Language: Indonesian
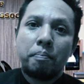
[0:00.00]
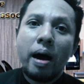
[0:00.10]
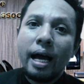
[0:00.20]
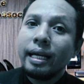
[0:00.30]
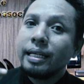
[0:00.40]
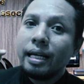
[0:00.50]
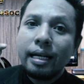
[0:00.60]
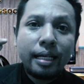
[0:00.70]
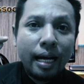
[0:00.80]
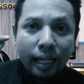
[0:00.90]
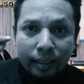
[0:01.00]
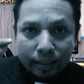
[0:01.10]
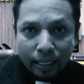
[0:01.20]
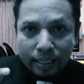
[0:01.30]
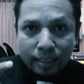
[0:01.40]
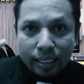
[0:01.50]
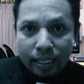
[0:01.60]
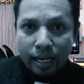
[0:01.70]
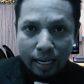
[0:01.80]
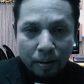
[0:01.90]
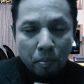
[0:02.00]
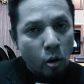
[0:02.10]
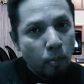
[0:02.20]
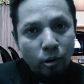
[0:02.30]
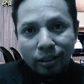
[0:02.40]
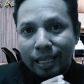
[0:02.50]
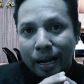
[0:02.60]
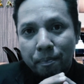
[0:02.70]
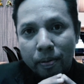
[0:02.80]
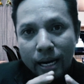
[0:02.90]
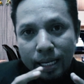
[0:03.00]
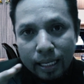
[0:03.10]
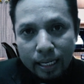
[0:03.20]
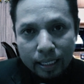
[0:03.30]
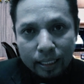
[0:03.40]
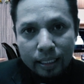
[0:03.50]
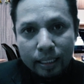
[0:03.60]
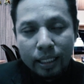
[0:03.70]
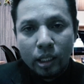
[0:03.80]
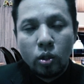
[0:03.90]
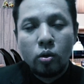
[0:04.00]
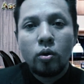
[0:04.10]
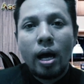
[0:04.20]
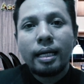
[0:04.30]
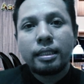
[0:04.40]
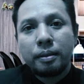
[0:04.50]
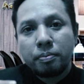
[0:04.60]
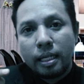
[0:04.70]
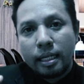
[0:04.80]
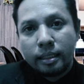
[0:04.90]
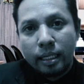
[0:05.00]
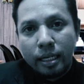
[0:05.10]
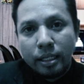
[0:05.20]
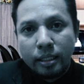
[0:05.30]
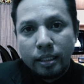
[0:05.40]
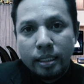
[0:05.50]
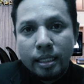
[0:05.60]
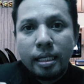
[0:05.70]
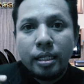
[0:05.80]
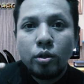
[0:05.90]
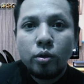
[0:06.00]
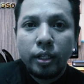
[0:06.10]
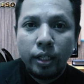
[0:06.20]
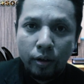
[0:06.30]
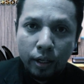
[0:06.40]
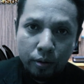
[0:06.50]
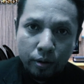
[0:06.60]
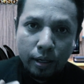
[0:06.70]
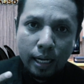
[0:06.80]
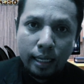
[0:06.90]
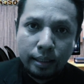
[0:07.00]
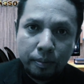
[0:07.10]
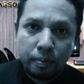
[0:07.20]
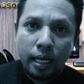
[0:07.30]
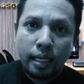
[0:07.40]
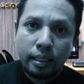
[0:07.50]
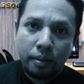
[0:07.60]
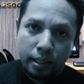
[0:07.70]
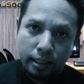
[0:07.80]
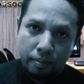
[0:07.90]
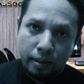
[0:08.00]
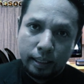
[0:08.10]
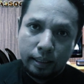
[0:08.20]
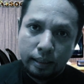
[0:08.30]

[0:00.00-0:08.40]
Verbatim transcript: baik dia dengan teks lirik maupun tanpa lirik itu hak ciptanya dilindungi oleh undang-undang hak cipta sahabat-sahabat.